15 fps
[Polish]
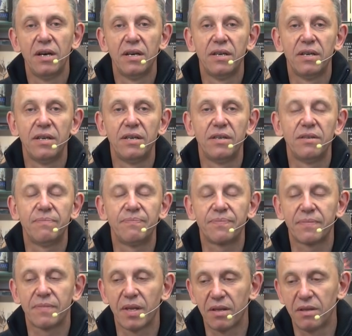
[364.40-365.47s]
e,
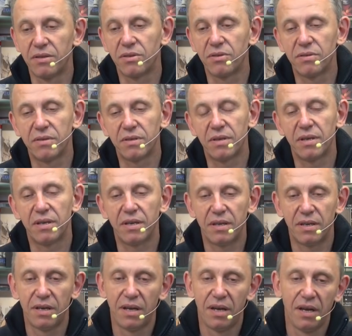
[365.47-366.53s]
no,
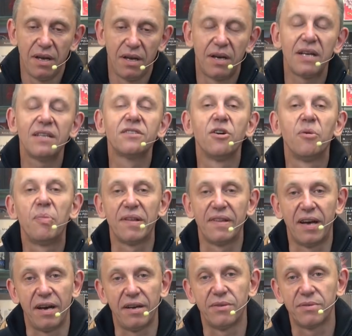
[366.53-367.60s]
ręce
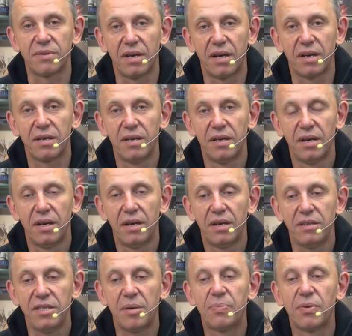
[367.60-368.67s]
opadają, tak?
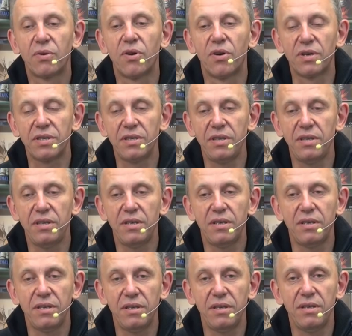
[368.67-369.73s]
niepokorni
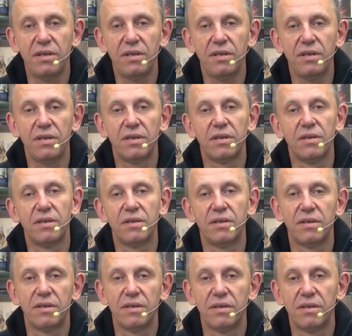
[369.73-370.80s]
i y,
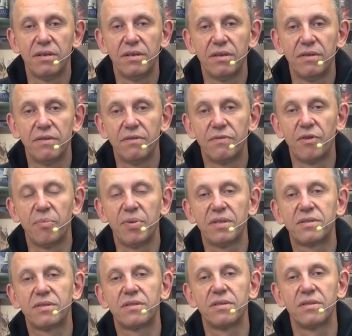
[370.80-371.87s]
y,
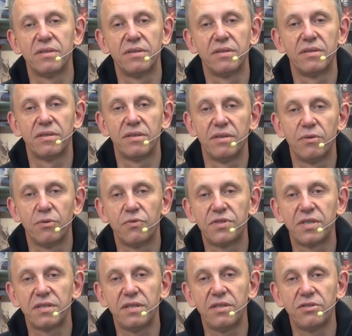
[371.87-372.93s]
wobec y,
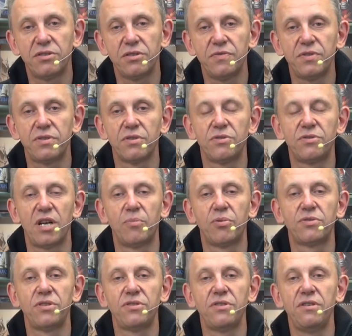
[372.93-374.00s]
ówczesnej rzeczywistości albo
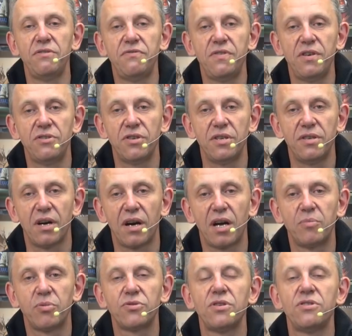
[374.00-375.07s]
siedzieli w więzieniach,
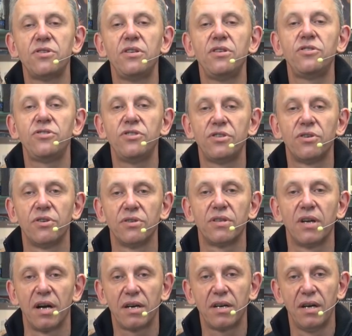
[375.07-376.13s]
albo siedzieli cicho,
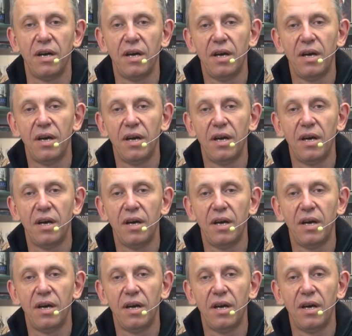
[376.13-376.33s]
tak?